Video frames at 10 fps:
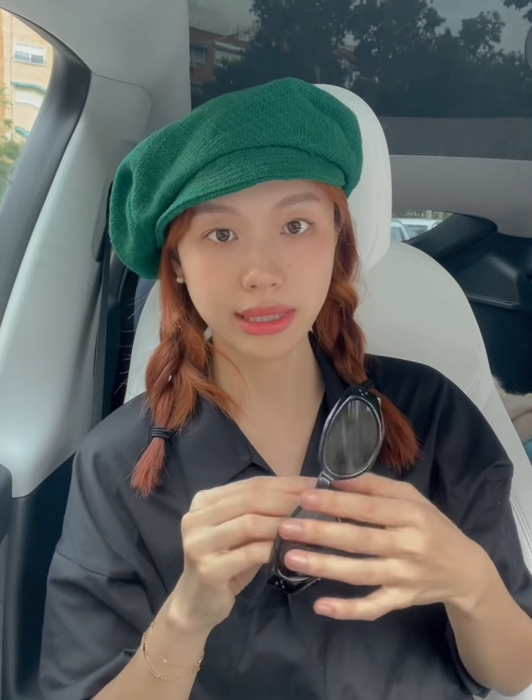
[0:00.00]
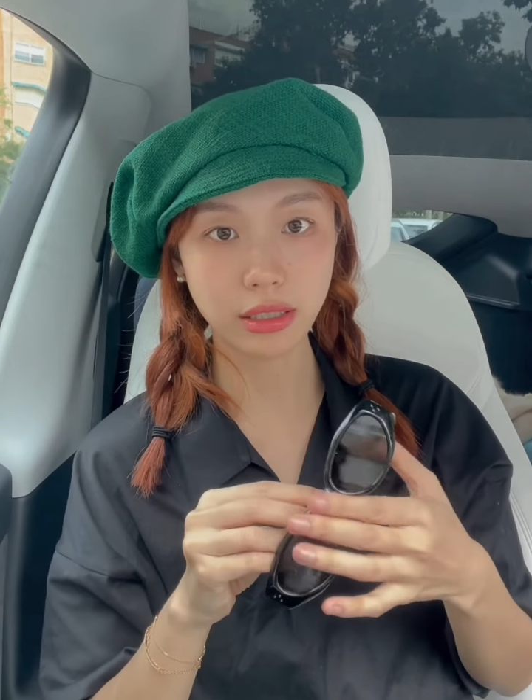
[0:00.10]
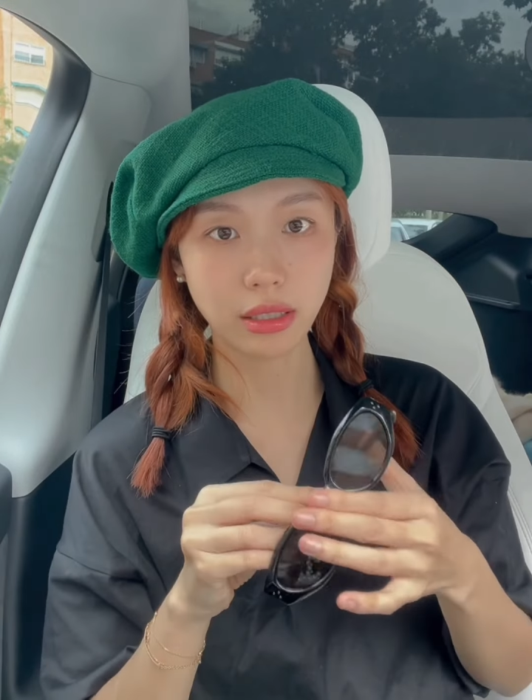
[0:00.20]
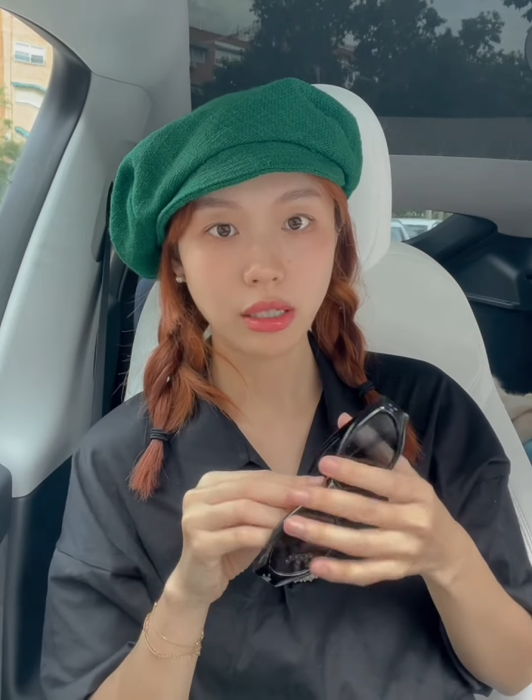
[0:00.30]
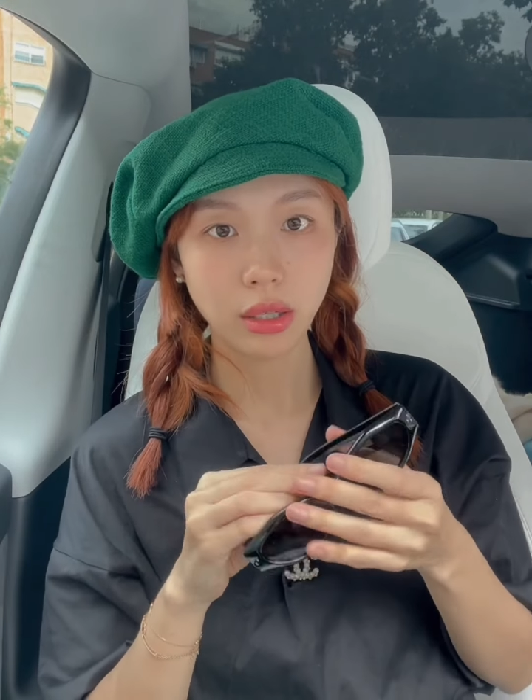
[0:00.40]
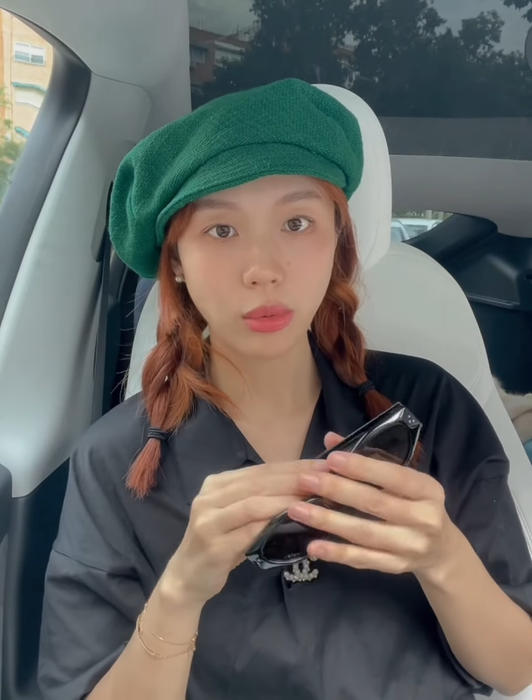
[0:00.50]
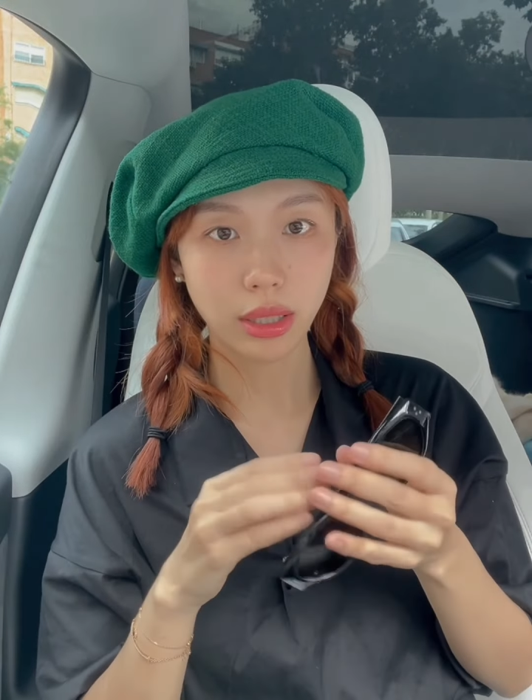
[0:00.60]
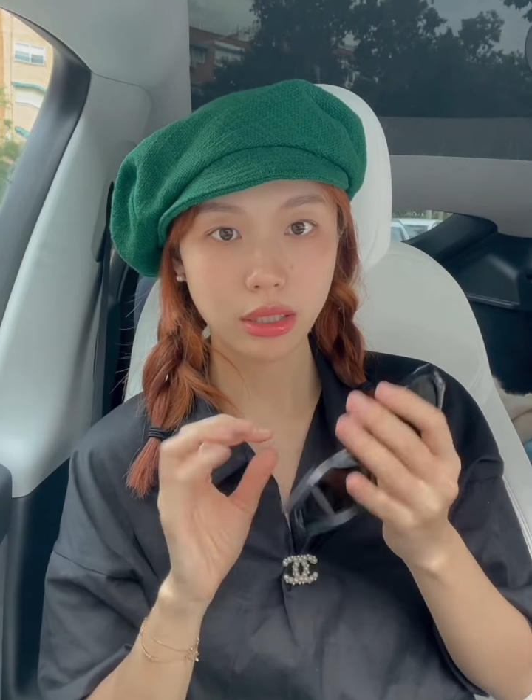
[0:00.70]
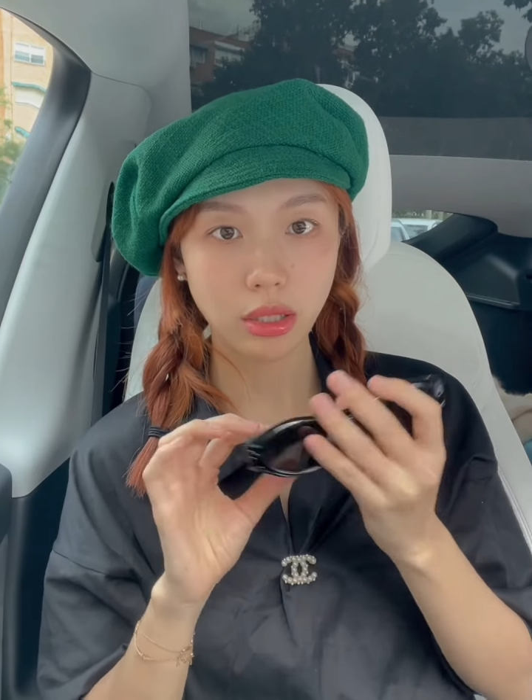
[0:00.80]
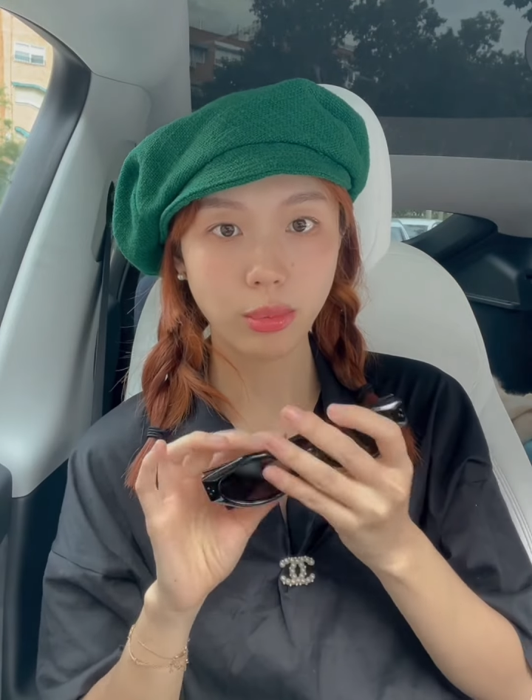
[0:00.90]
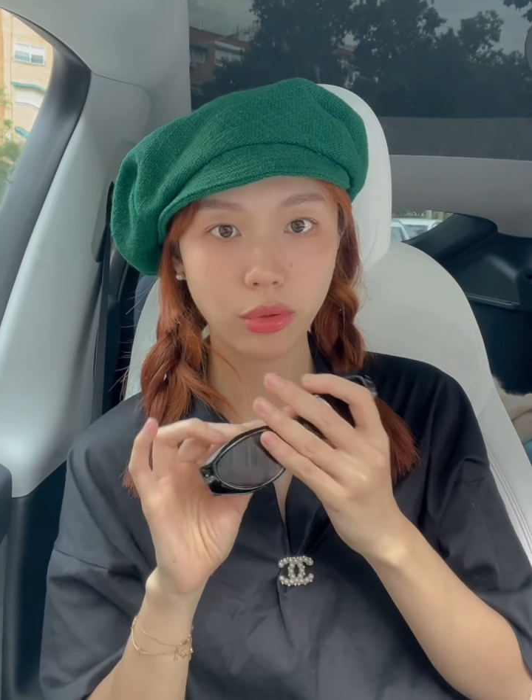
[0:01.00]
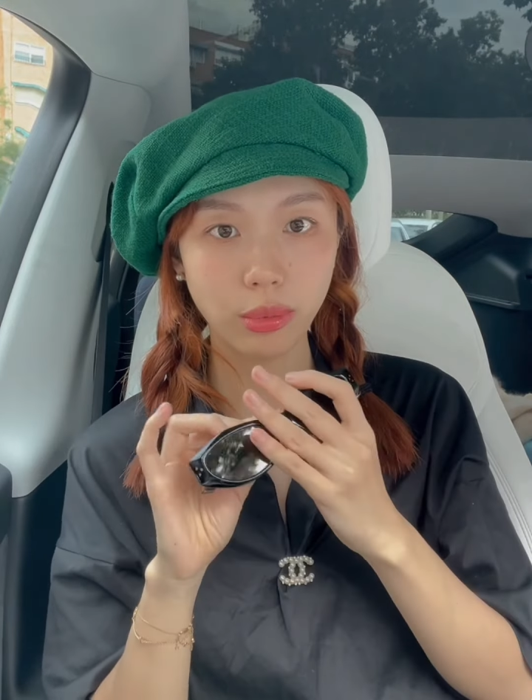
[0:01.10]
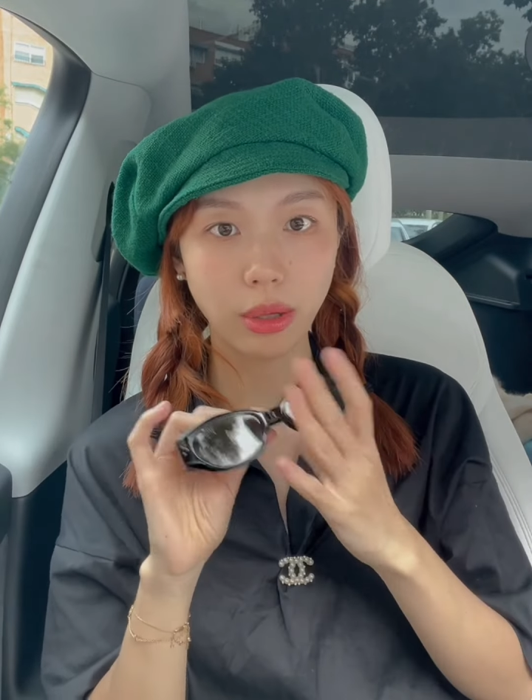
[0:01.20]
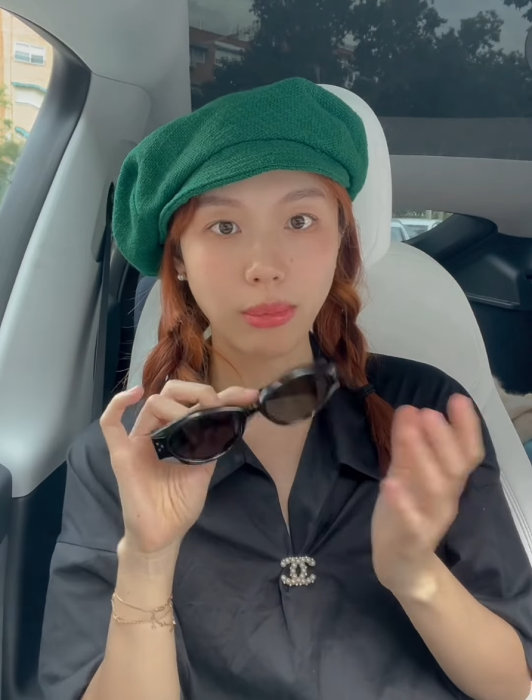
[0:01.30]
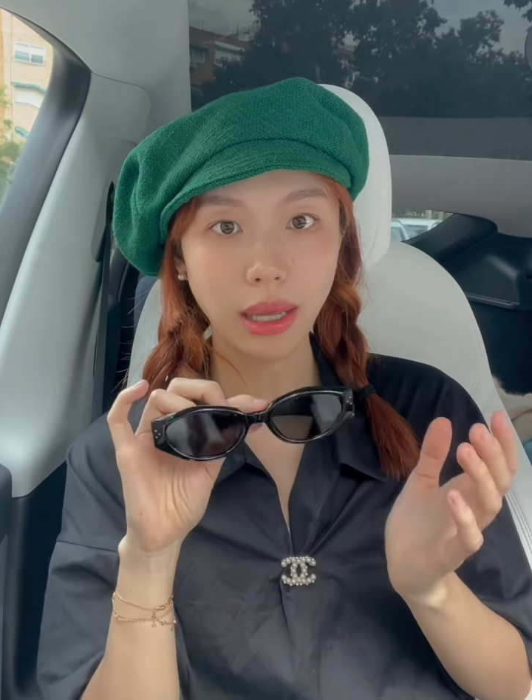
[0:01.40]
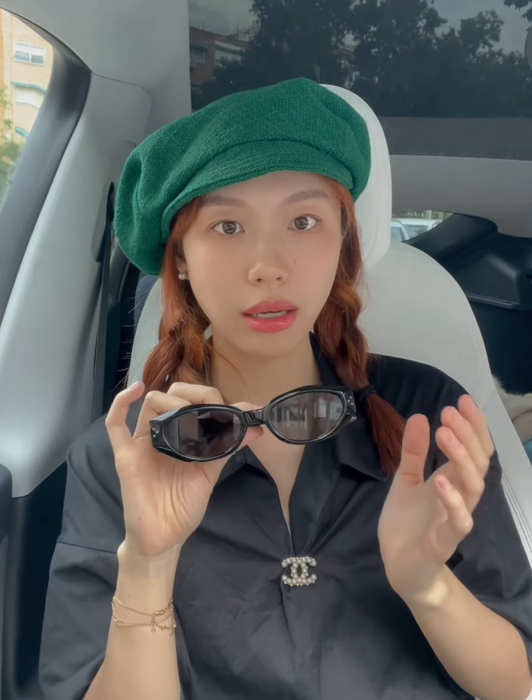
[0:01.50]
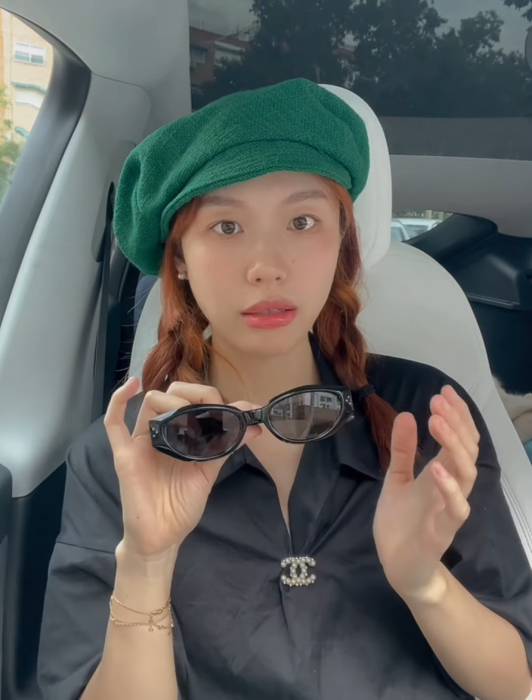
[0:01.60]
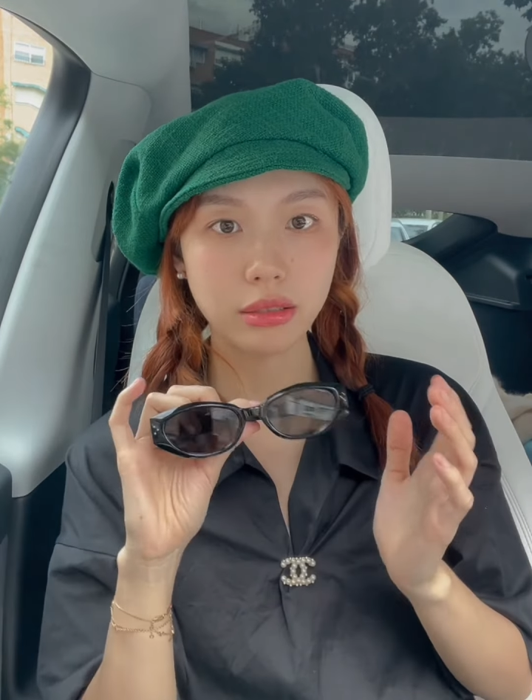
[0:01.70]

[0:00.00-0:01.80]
题，我还是让我朋友帮我买了。